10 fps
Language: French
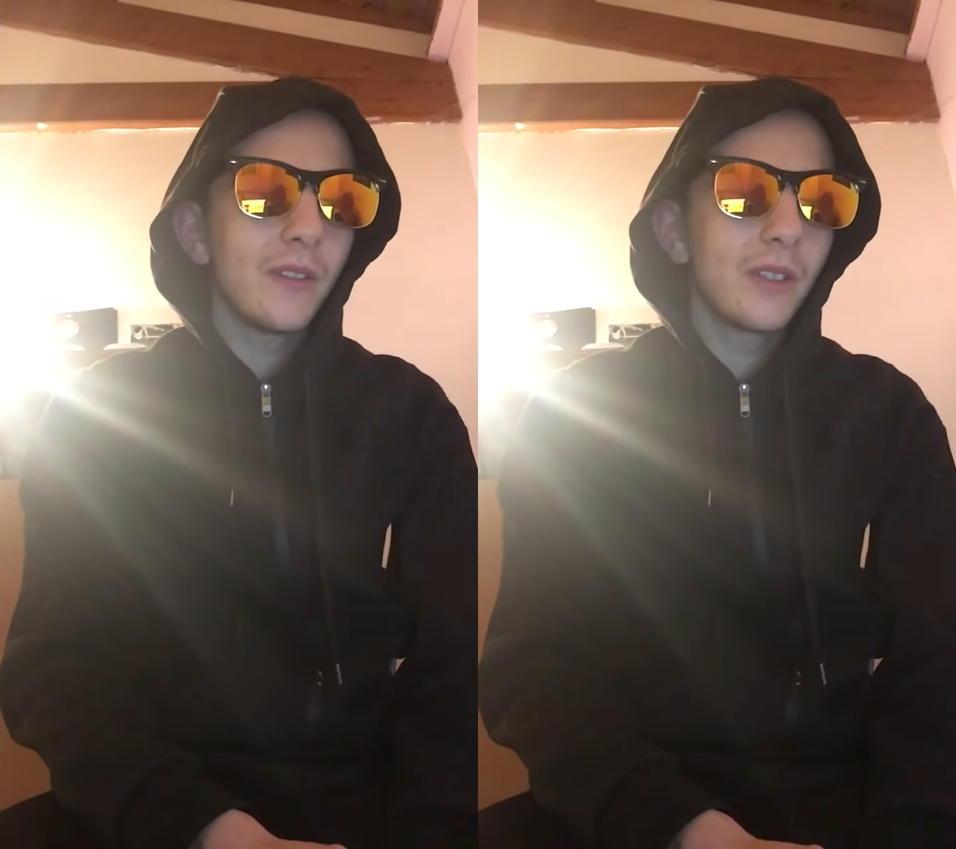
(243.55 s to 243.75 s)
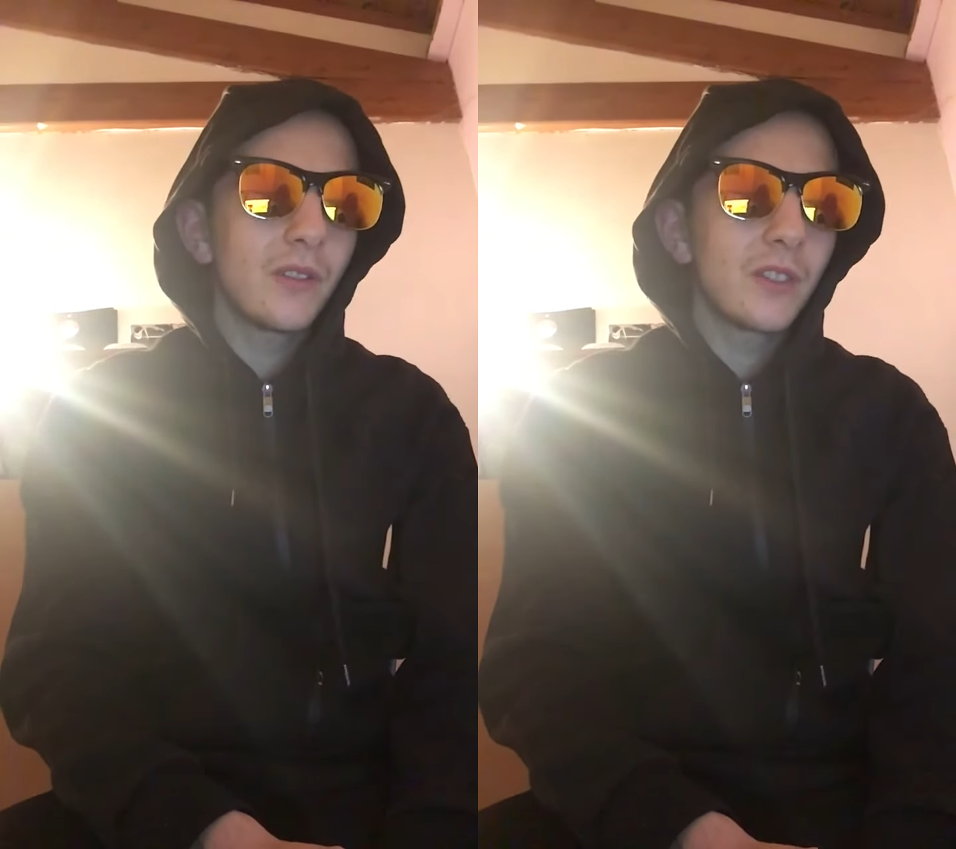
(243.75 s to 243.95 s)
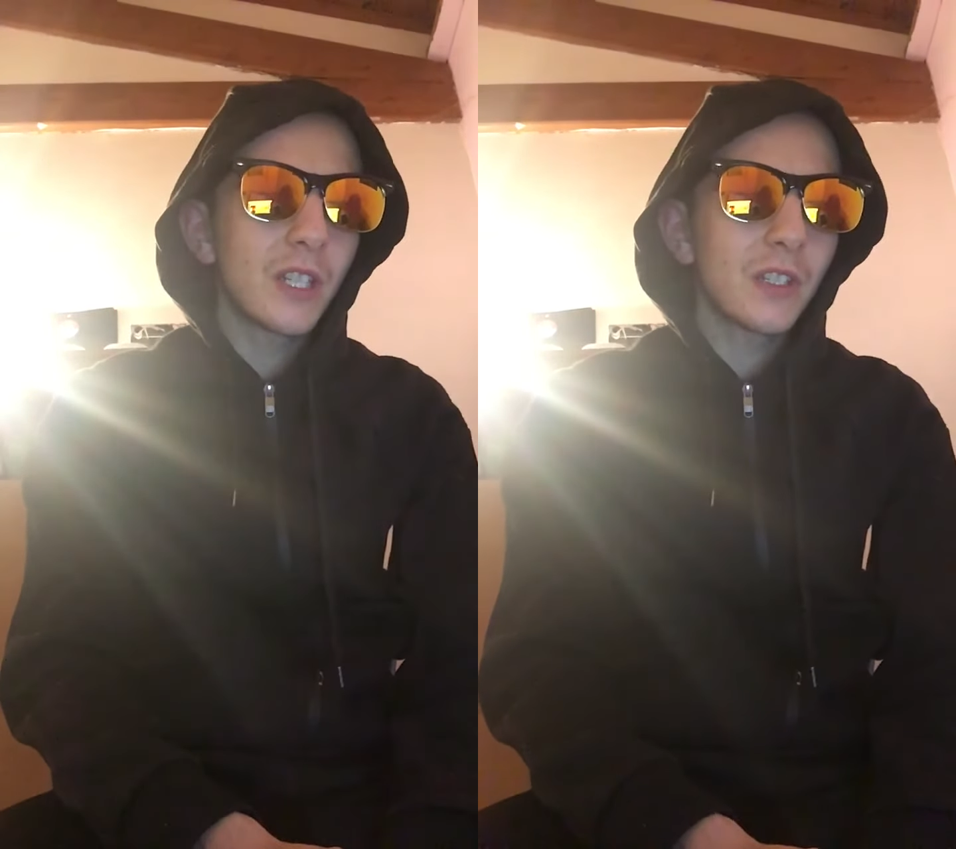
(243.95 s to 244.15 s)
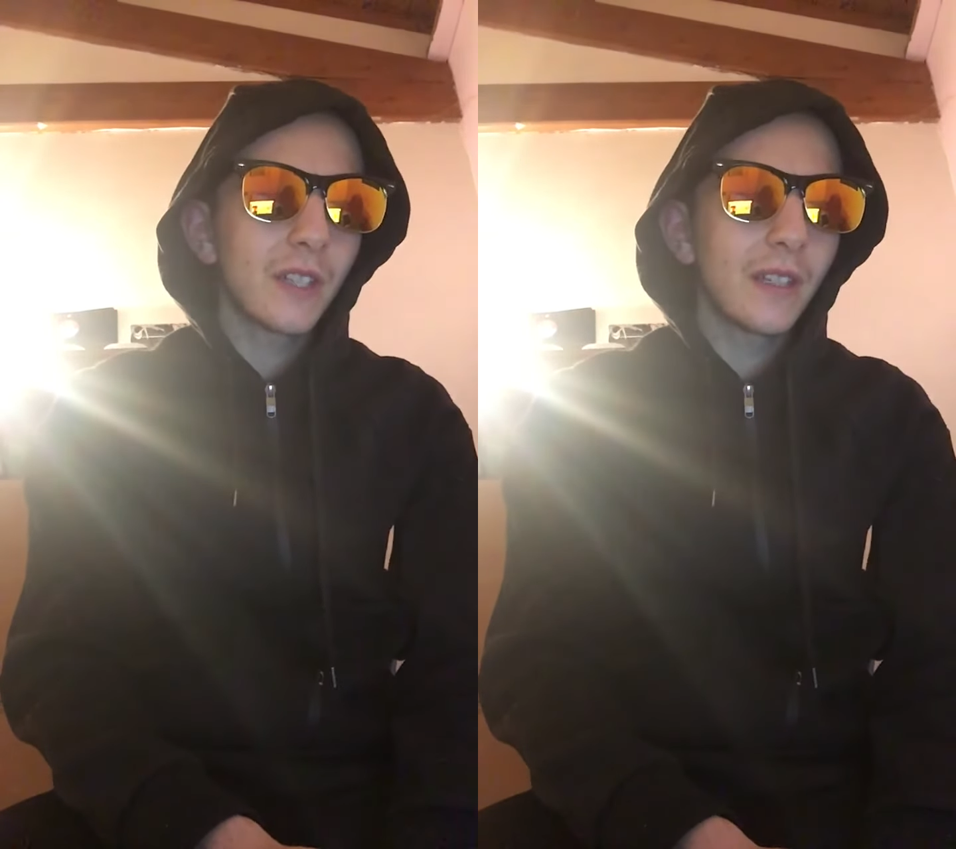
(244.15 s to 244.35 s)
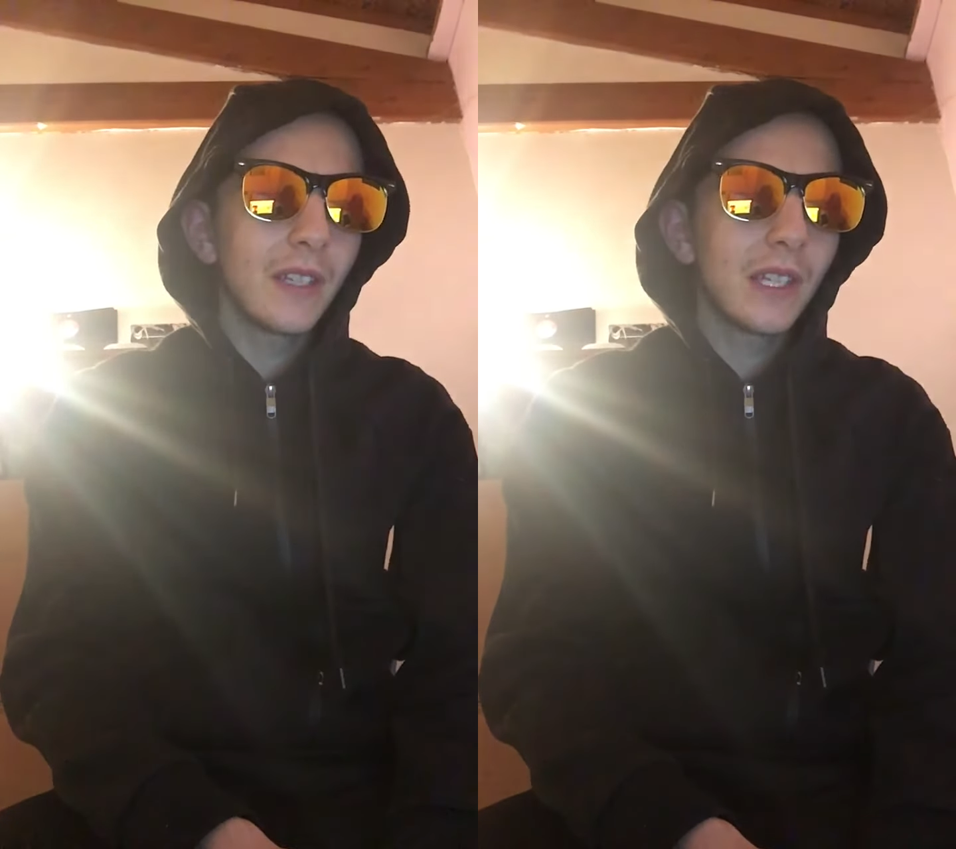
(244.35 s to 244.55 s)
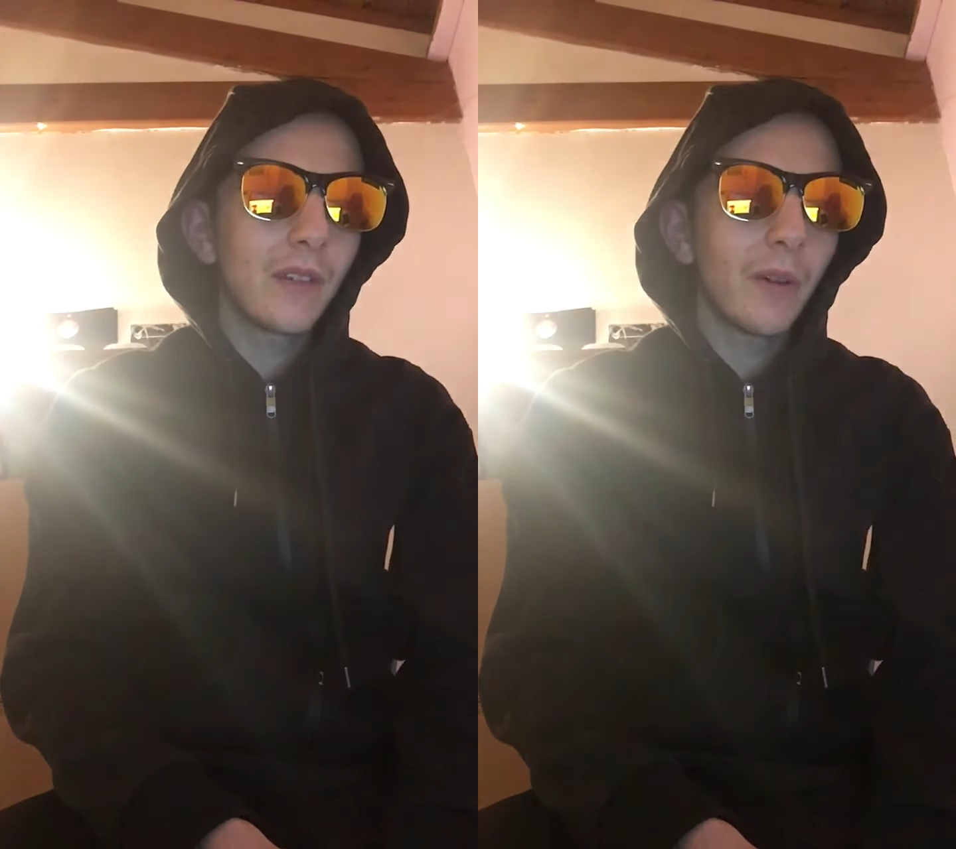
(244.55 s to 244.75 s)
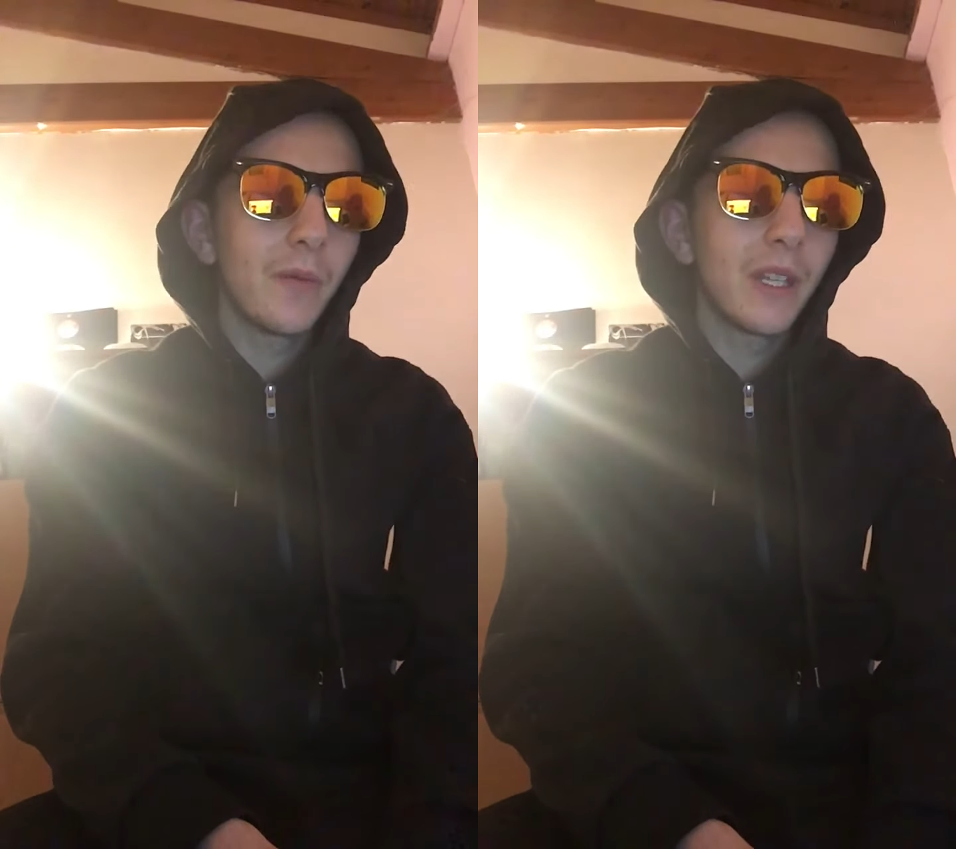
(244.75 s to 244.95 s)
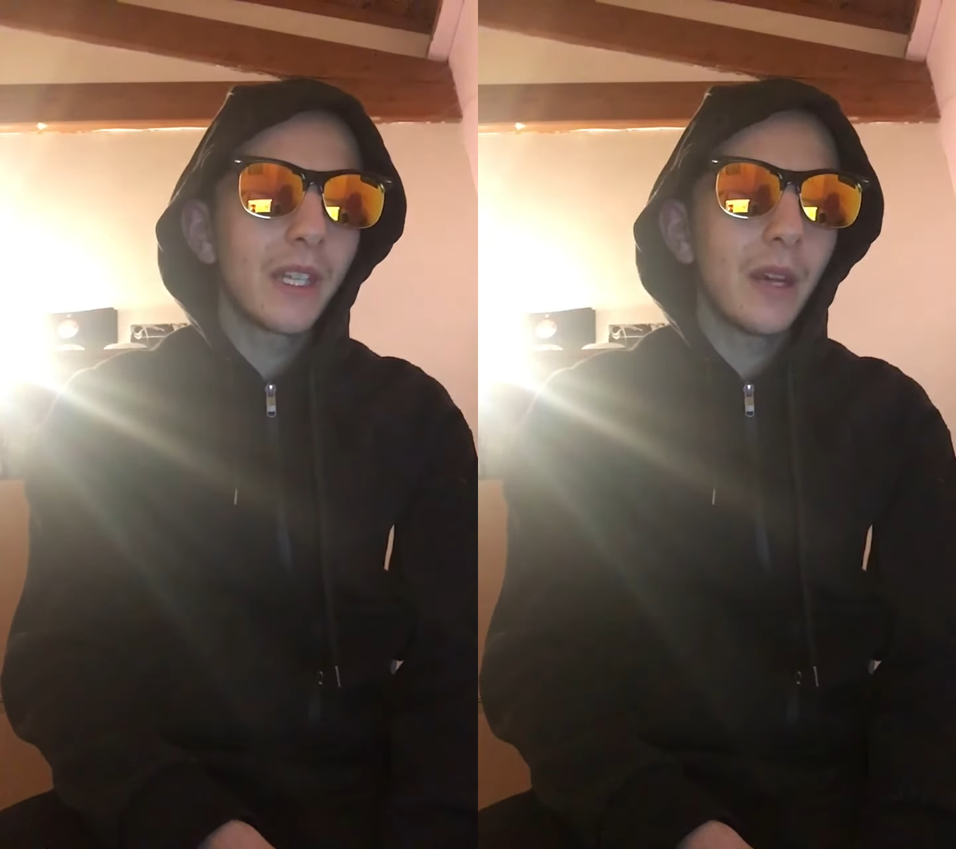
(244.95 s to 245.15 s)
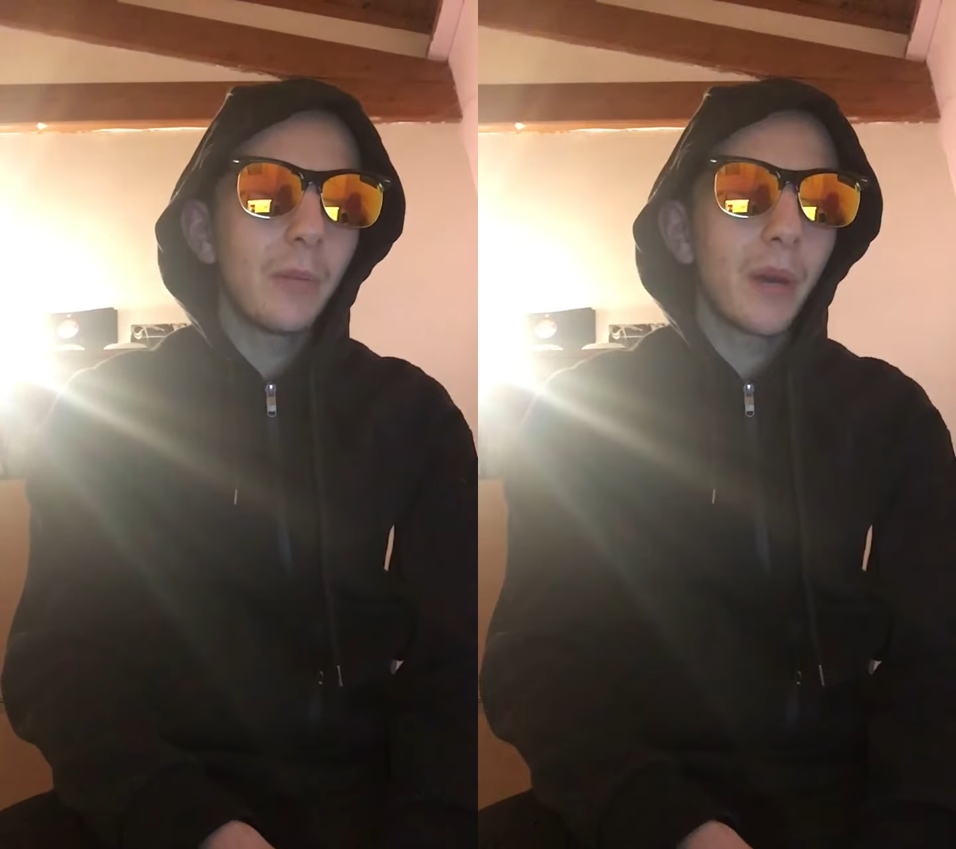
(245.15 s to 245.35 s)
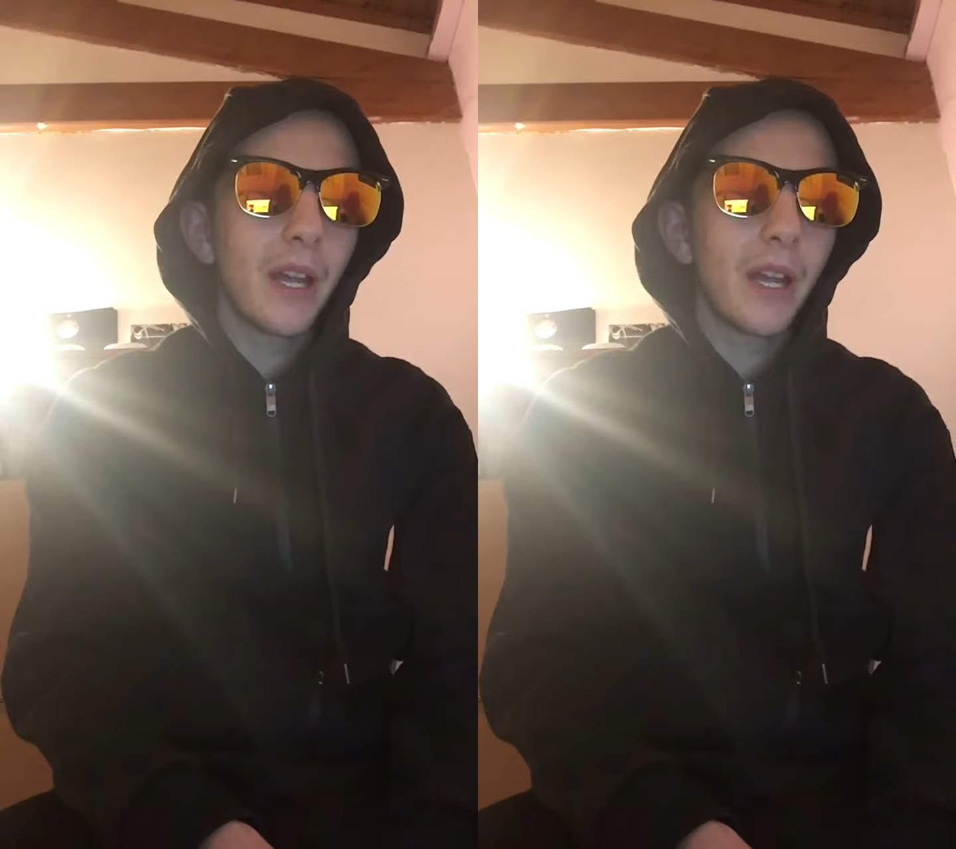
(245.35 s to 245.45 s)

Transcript: évite une charge d'Andrade qui frappe Vega par